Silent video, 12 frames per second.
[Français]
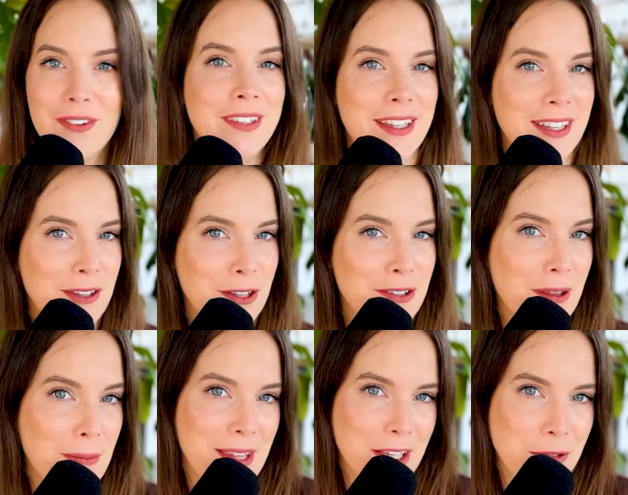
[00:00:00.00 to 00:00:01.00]
une anecdote
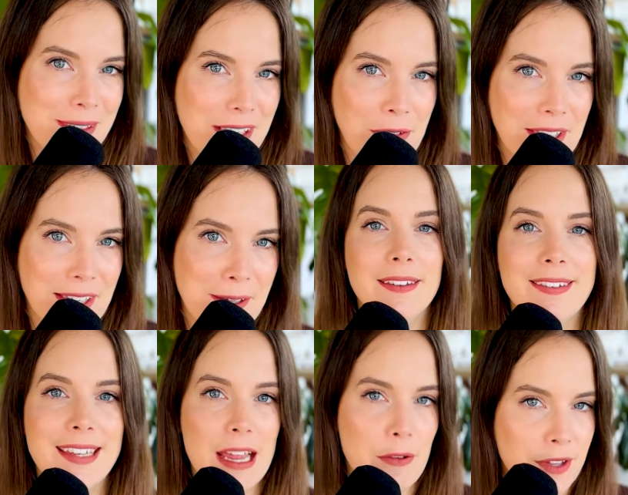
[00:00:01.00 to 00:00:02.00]
bien spécifique.
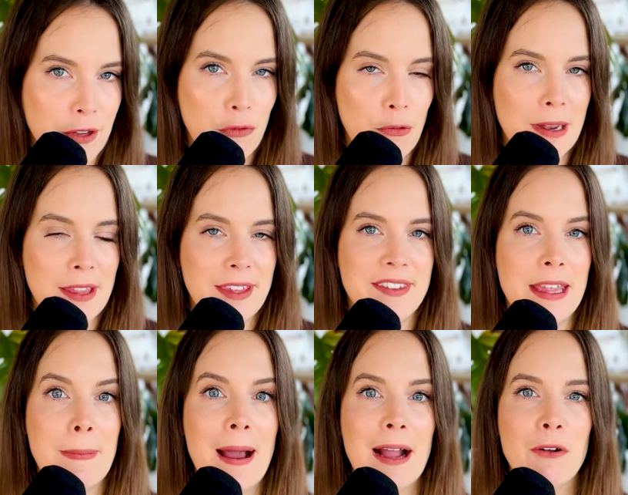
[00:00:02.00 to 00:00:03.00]
Si la vidéo vous plaît,
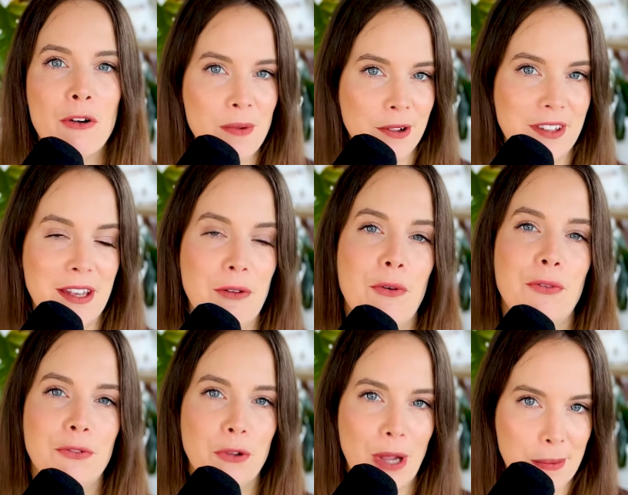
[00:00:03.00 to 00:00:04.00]
n'hésitez pas à commenter au
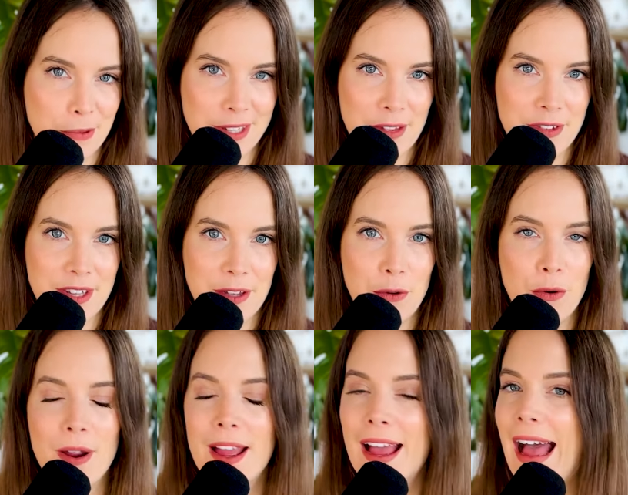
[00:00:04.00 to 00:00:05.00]
fur et à mesure de la
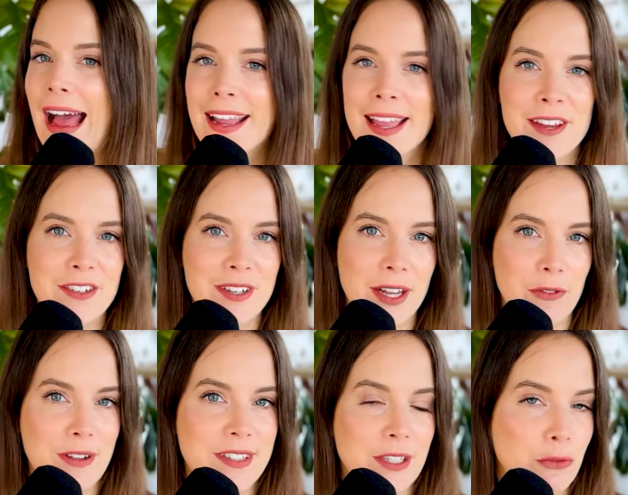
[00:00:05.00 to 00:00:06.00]
vidéo, à réagir
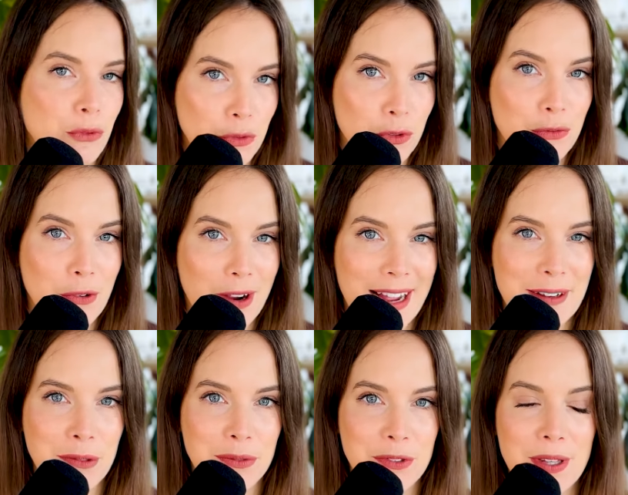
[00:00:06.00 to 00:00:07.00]
face à tout ce que je vous
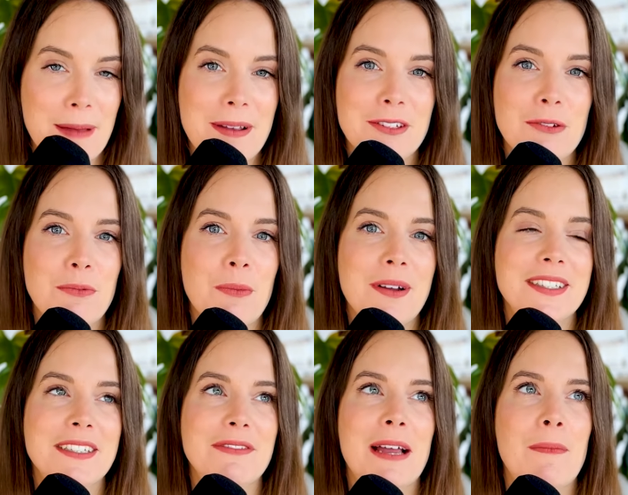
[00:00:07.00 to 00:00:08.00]
raconte parce que pour moi,
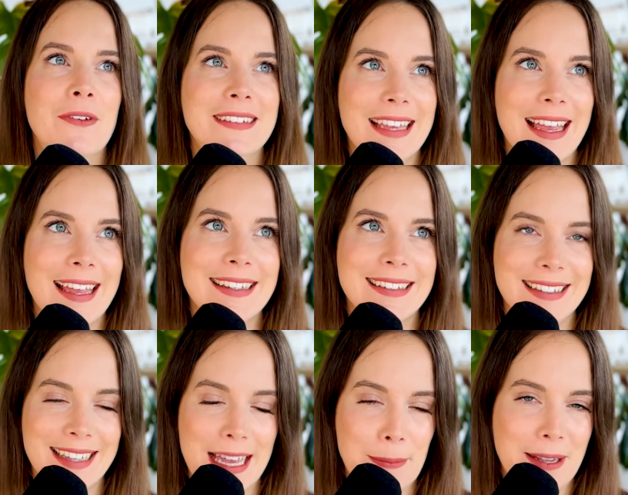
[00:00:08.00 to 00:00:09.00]
c'est vraiment très
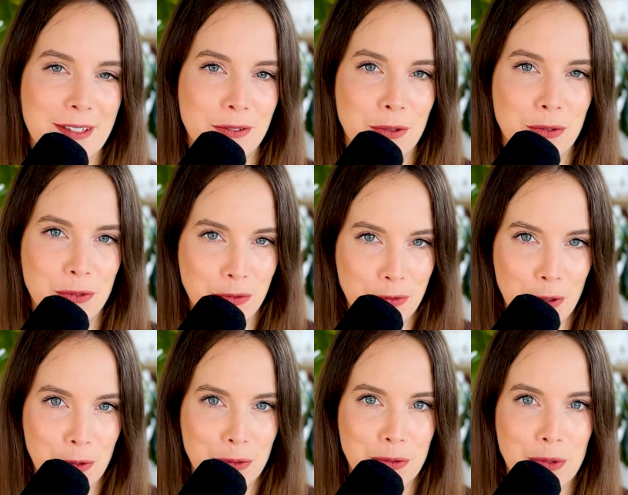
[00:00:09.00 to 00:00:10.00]
très précieux tous vos
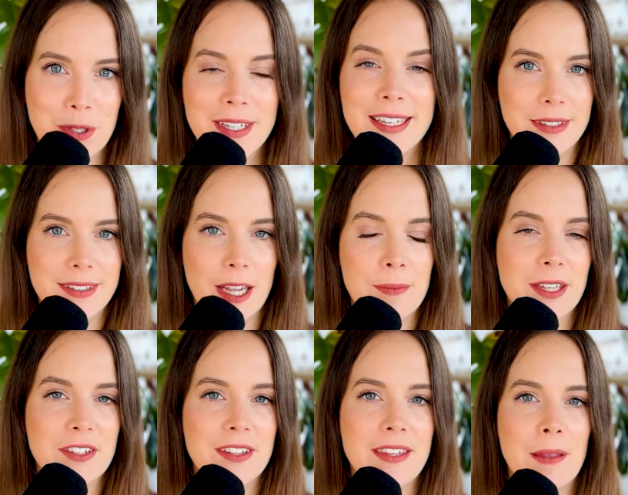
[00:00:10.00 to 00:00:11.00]
retours. C'est comme ça
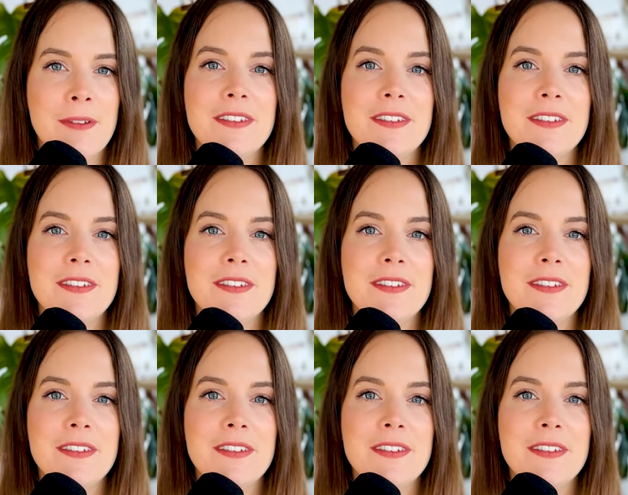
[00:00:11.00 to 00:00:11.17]
que je détermine